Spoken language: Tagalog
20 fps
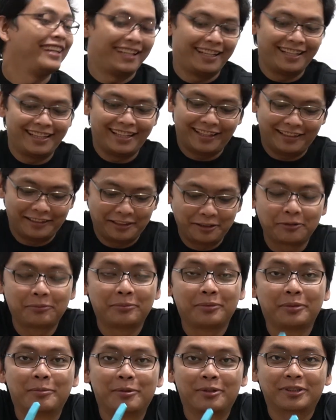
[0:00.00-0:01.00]
Ang laki
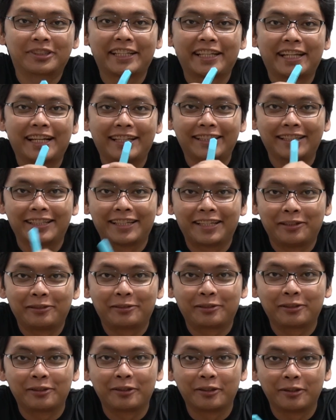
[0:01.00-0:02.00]
nitong bubuksan natin ngayon.
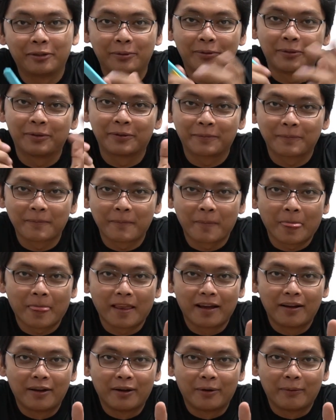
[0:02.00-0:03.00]
So,
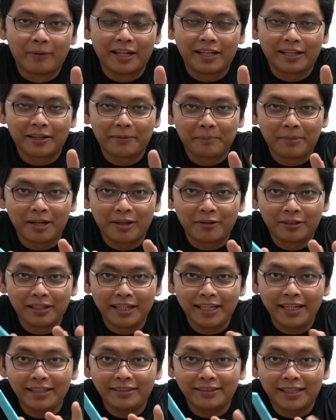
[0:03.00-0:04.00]
welcome back
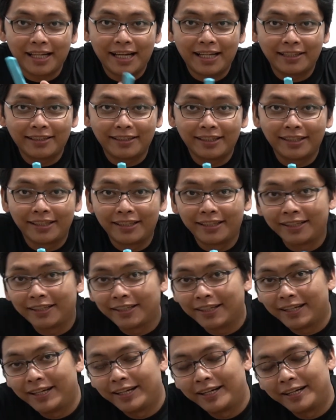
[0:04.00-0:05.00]
ulit sa
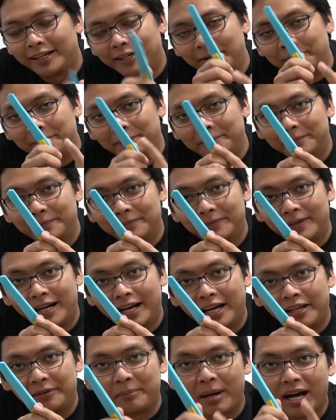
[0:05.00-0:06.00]
ating um,
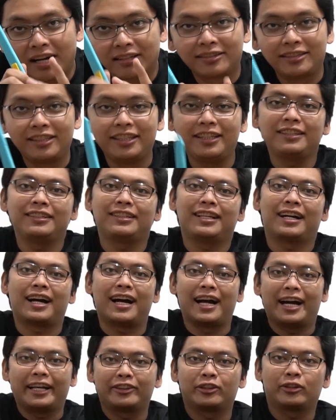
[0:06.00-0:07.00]
unboxing ng
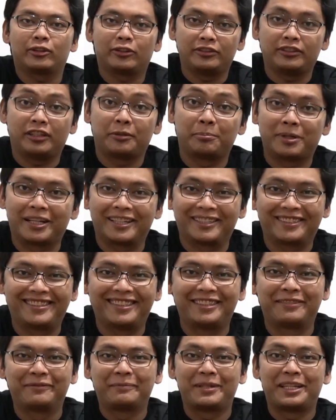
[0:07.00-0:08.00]
Hot Toys.
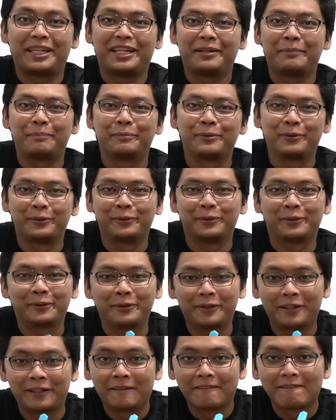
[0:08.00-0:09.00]
Unboxing. May
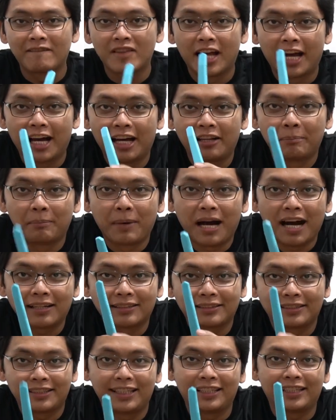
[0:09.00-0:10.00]
punto eh.
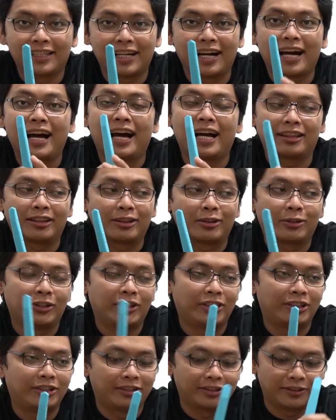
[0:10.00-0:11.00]
Unboxing ng Hot
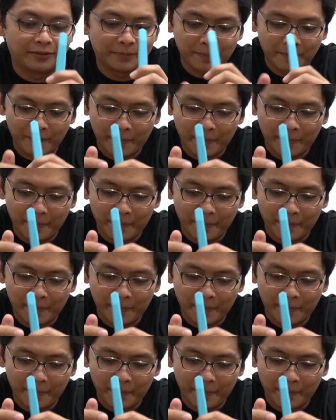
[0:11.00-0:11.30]
Toys.